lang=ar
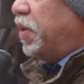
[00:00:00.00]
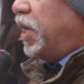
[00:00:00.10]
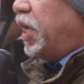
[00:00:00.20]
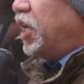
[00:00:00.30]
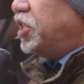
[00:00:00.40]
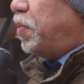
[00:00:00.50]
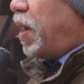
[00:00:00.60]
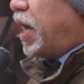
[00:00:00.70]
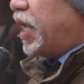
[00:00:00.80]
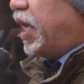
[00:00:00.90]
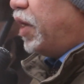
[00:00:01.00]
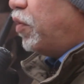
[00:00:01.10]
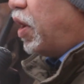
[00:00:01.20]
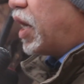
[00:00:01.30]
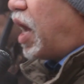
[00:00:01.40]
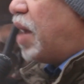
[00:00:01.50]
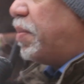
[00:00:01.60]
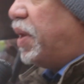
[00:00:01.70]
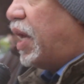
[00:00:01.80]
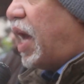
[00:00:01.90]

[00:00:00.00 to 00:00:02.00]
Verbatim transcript: بإجبار وإرغام